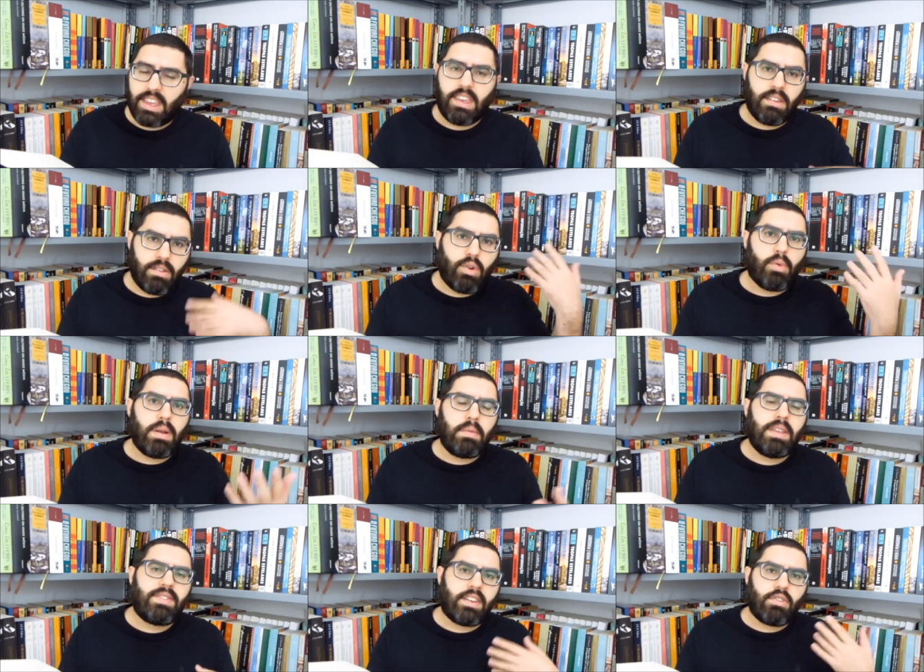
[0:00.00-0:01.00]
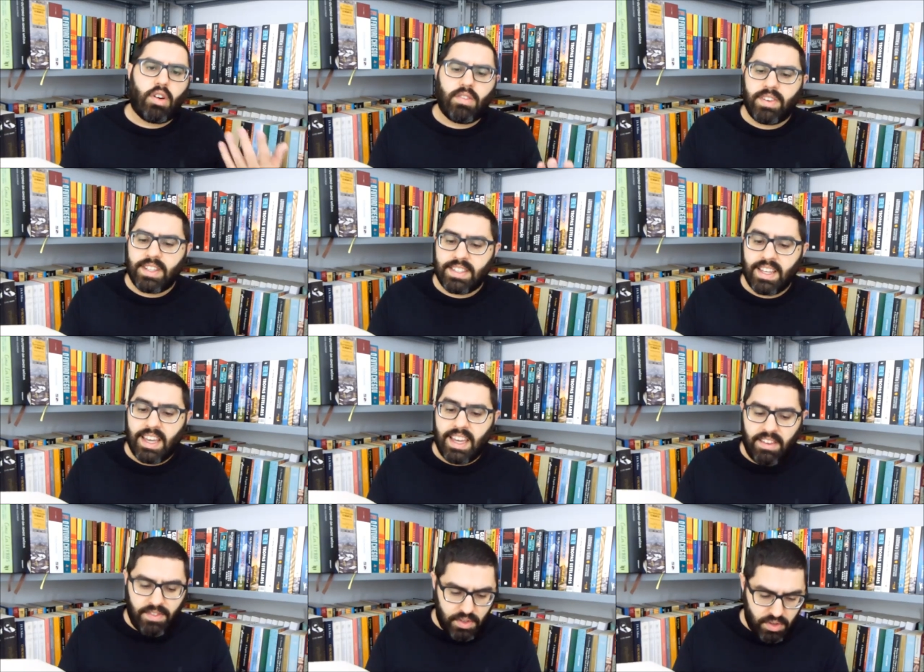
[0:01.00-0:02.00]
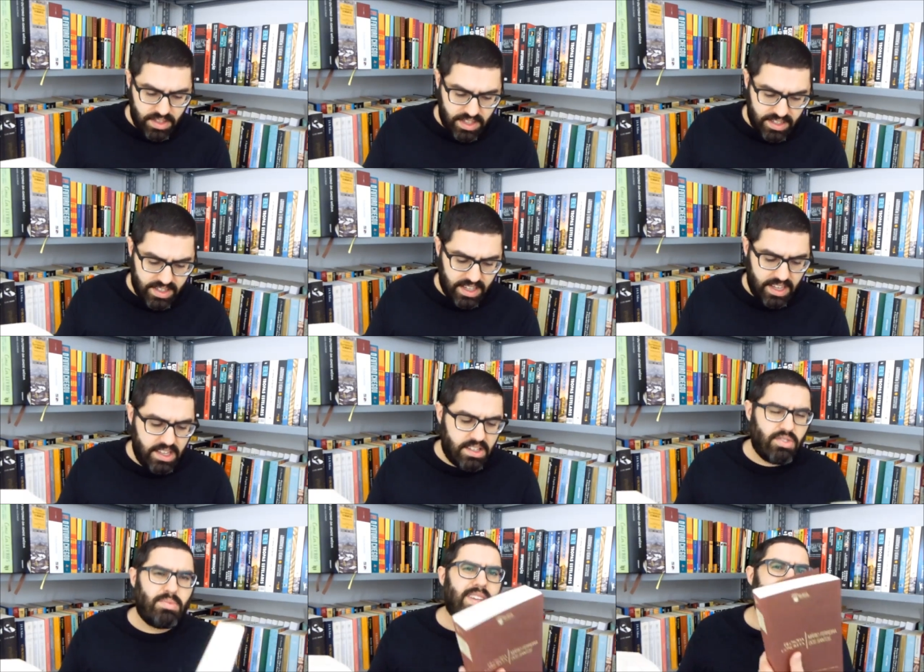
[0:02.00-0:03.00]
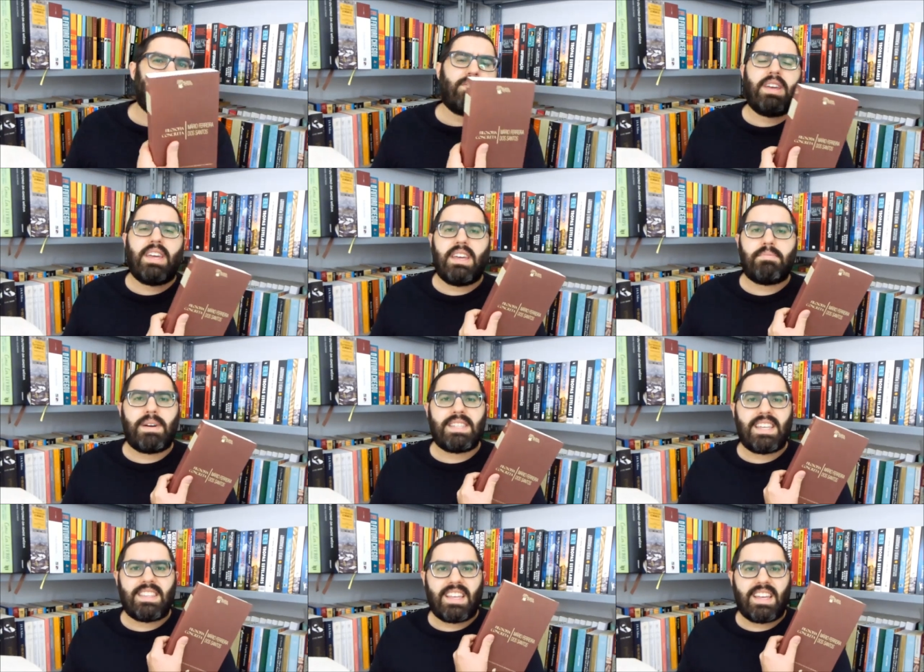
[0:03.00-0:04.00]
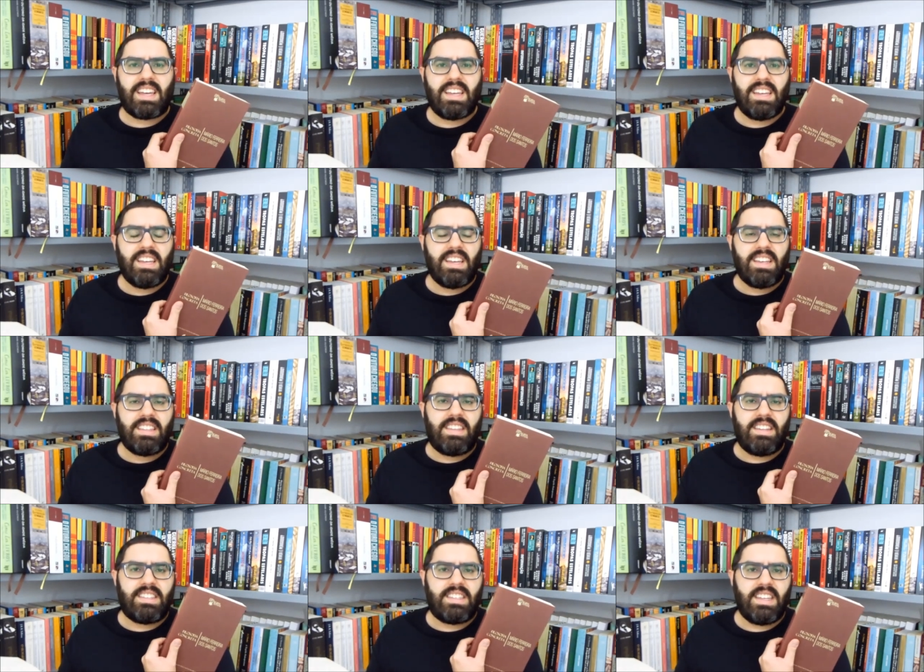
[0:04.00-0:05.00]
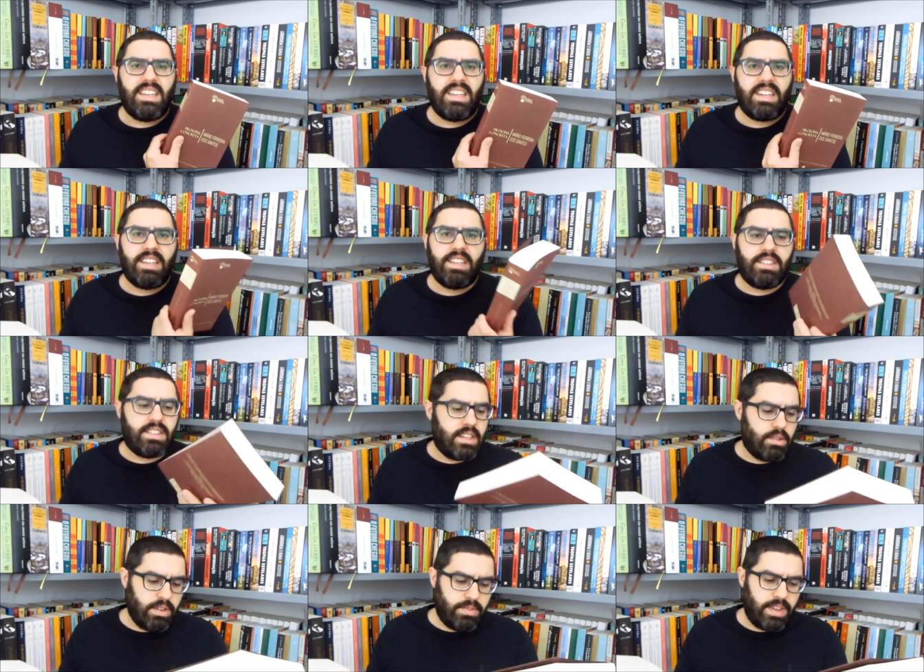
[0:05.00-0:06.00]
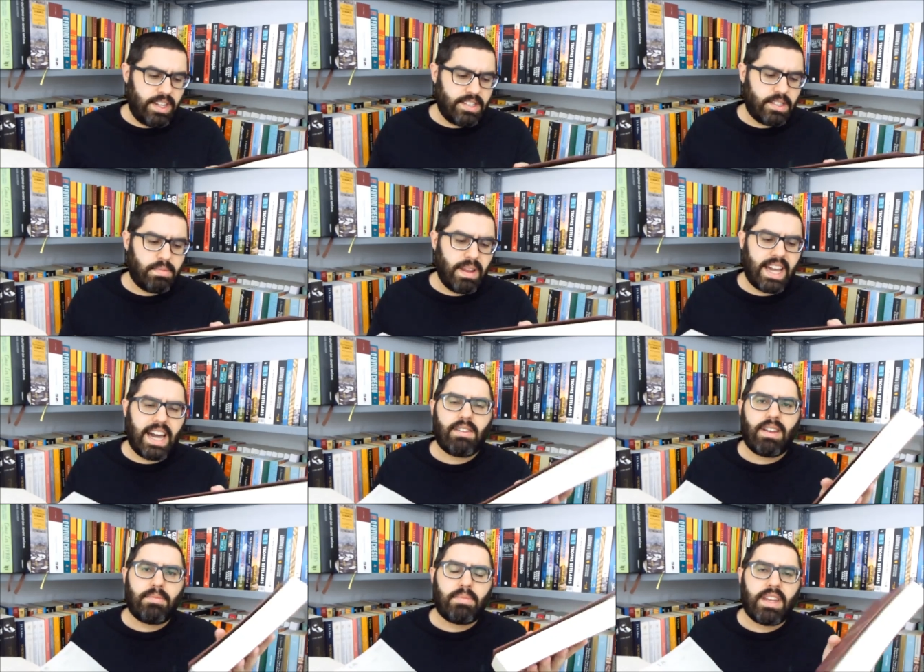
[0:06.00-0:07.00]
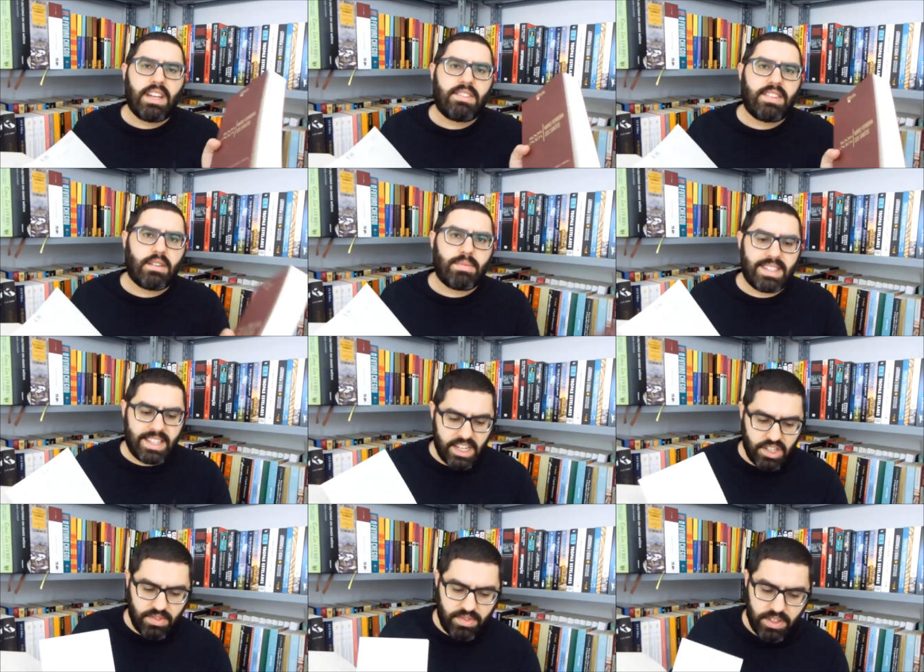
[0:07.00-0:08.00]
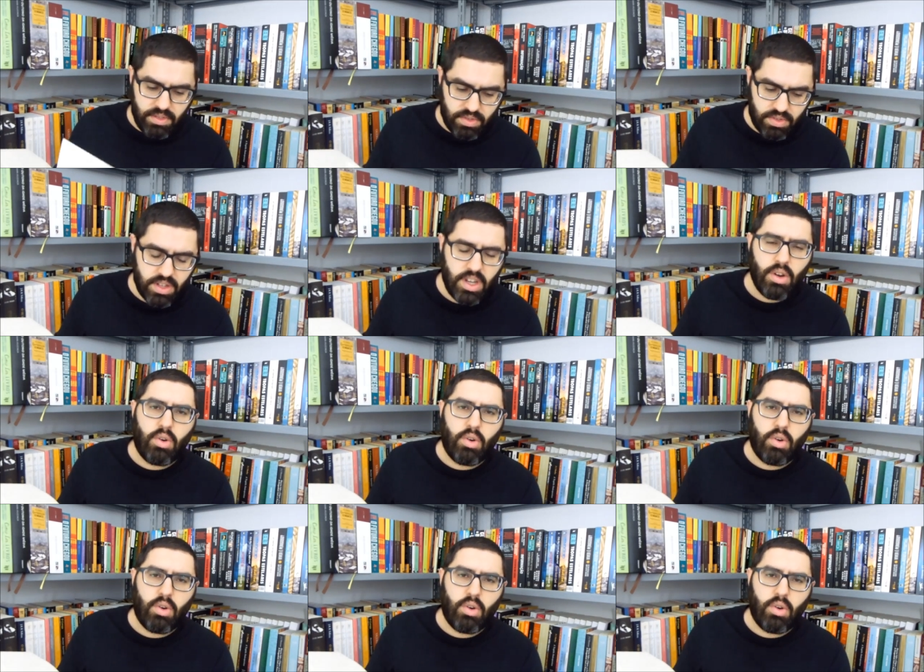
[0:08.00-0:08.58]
Que complementa novas revisões. Esse aqui, se eu não me engano, é baseado na terceira edição. Enfim, eles explicaram lá porque eles fizeram uma série de vídeos